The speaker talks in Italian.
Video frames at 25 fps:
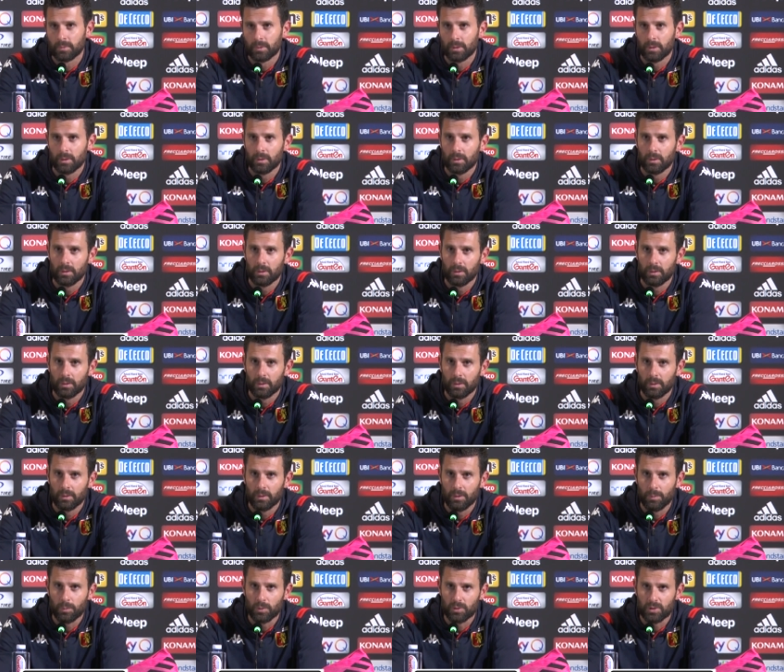
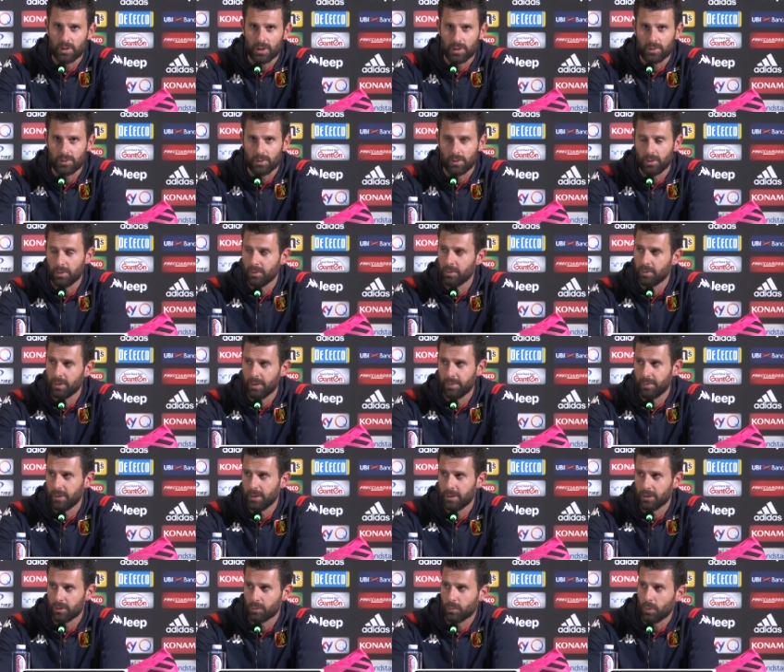eh, dimostrazione di una
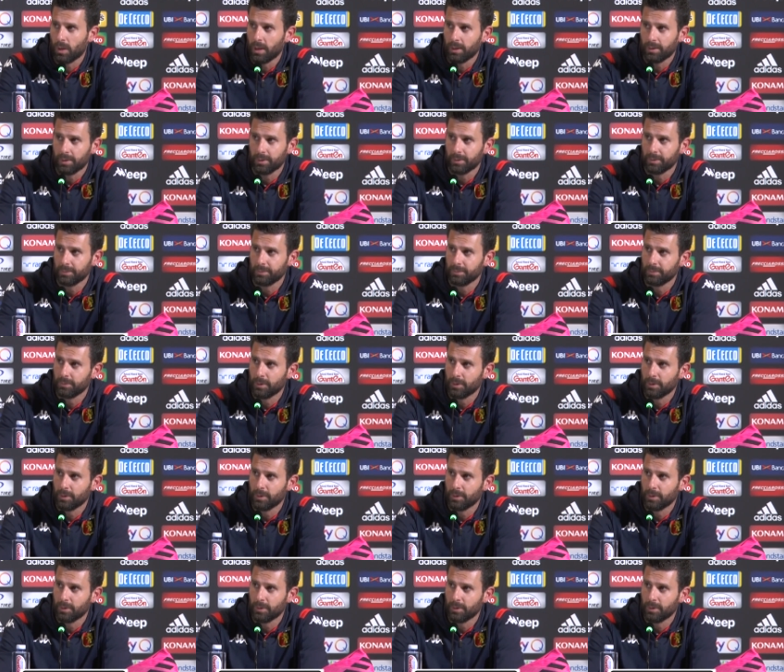vera squadra,